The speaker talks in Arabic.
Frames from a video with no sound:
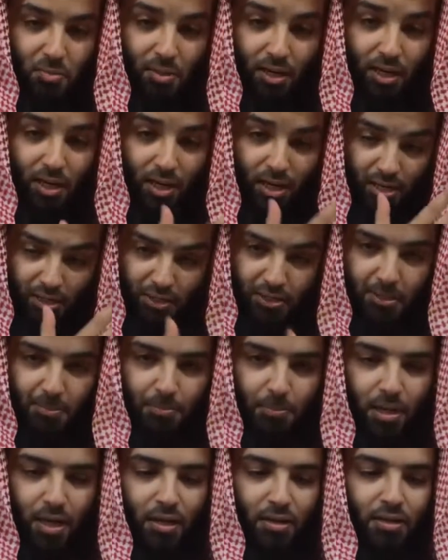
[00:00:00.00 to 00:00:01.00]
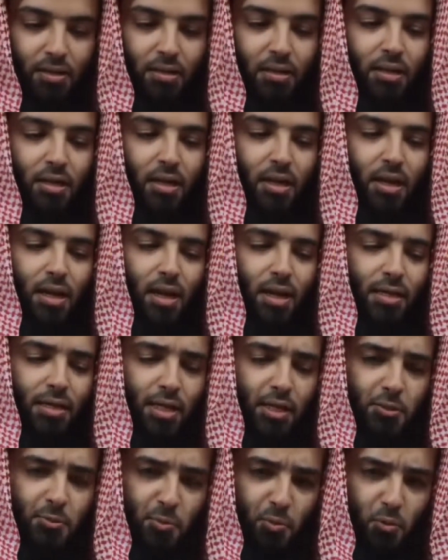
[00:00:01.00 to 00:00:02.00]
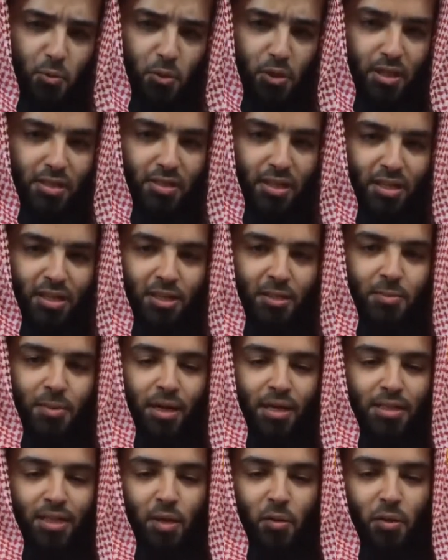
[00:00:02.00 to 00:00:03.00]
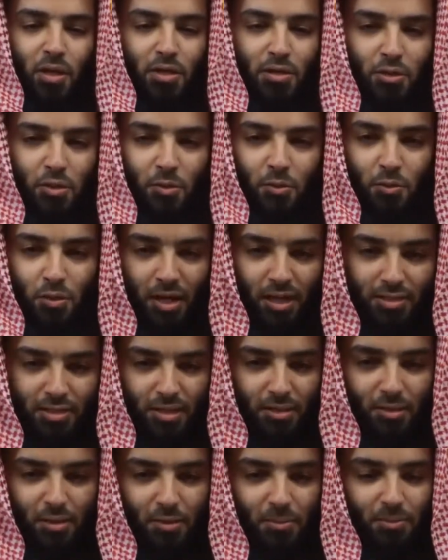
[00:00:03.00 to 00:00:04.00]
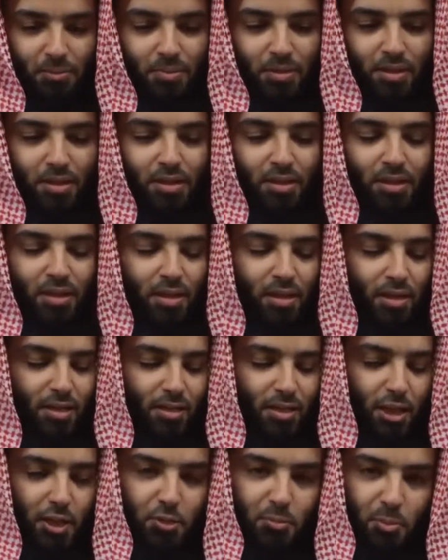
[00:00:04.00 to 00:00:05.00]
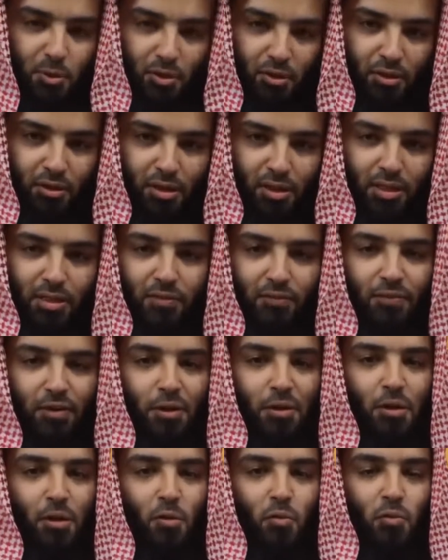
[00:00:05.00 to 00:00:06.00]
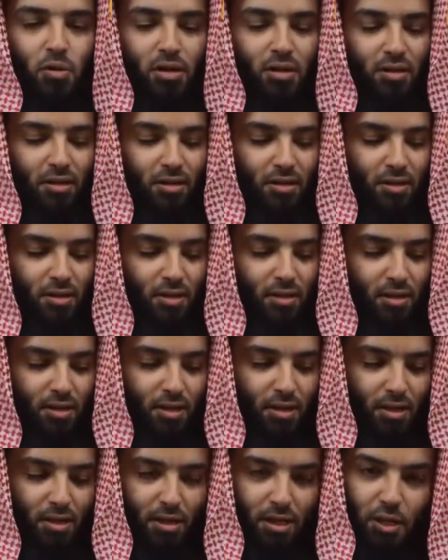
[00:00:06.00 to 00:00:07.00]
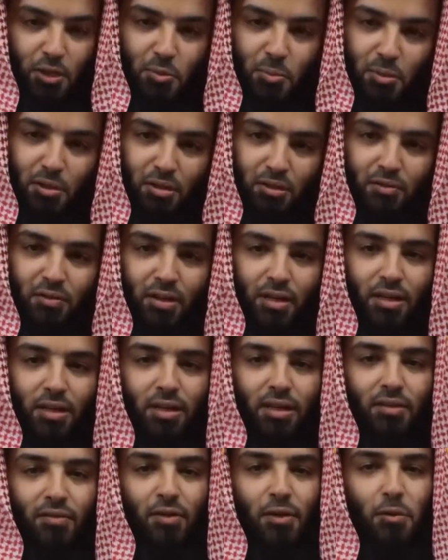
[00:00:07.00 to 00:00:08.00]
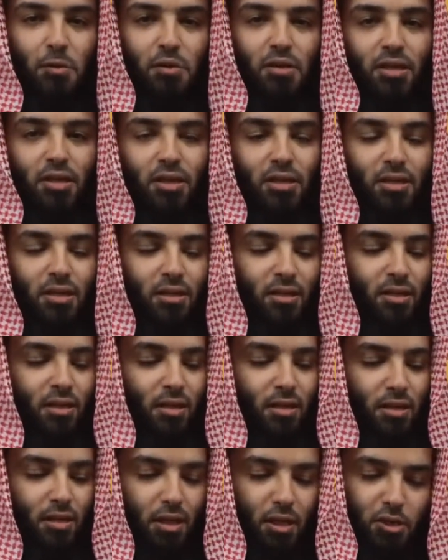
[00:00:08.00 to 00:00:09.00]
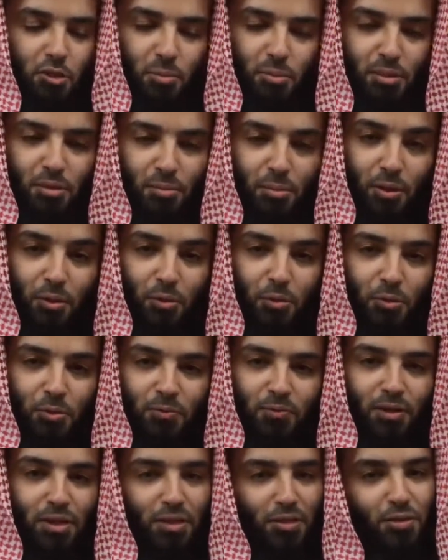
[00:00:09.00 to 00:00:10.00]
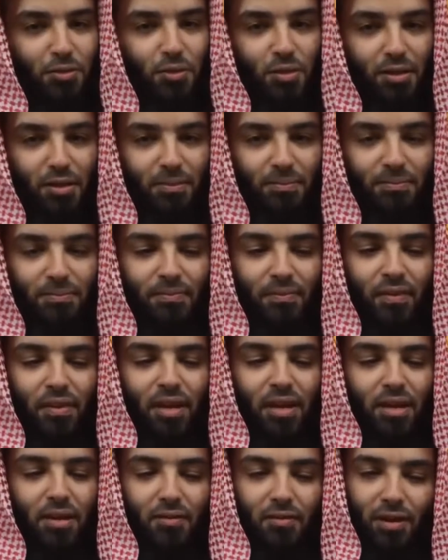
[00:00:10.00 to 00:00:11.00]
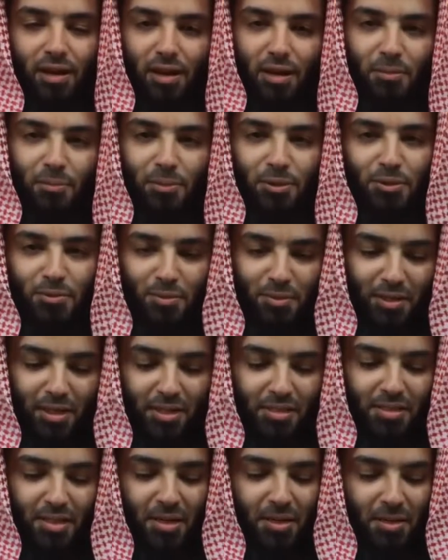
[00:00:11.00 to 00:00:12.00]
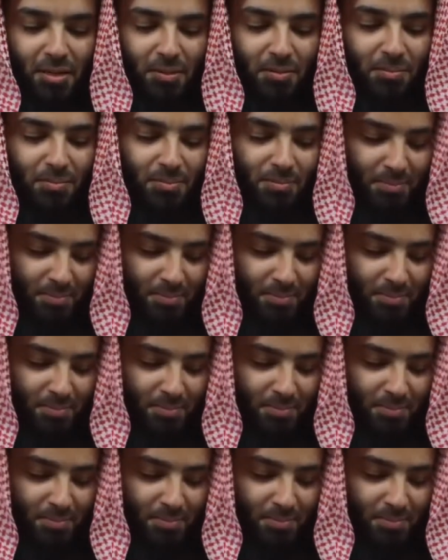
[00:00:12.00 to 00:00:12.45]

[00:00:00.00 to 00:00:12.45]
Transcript: اسم الله الجبار أن يجبر كسر عباده ويسد حاجتهم يجبر الضعيف فيقويه يجبر الفقير فيغنيه يجبر المظلوم فينصره فاللهم اجبر كسرنا